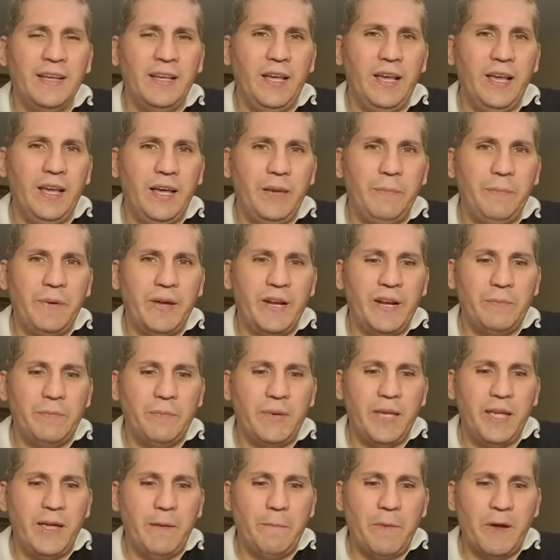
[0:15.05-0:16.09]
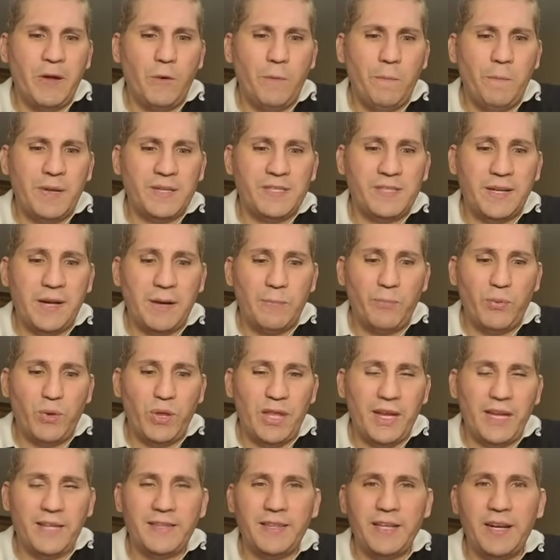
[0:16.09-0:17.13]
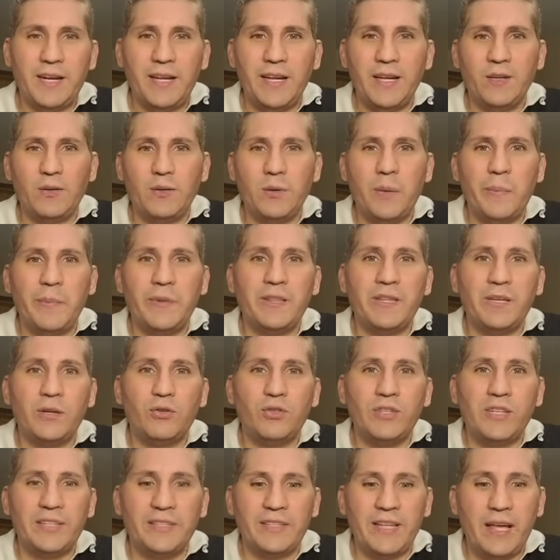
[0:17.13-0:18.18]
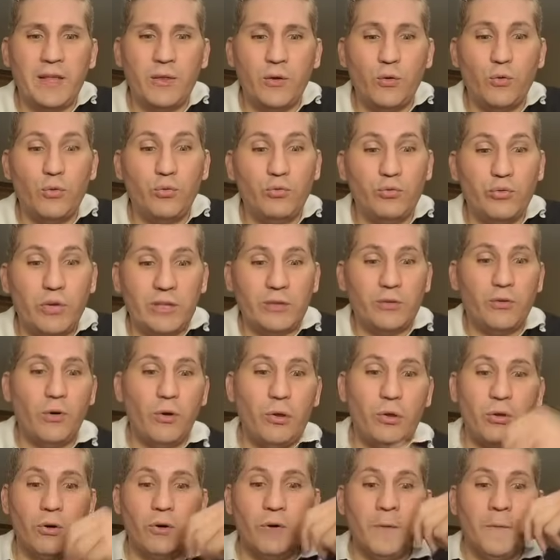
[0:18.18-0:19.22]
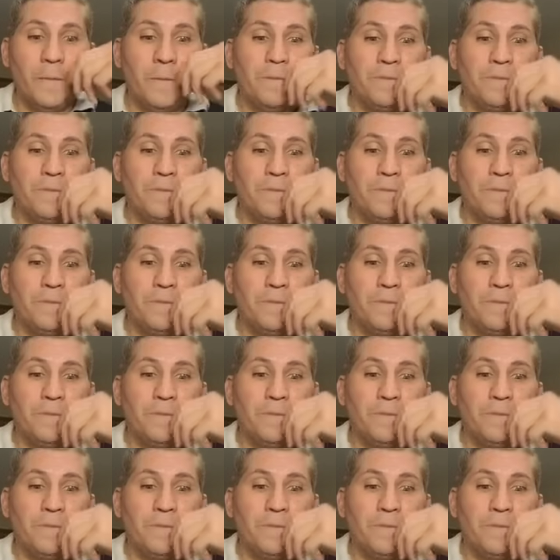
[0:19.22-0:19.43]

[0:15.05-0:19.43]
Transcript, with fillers: Eh, para mí es más que un placer el poder estar aquí nuevamente conectado junto a todos.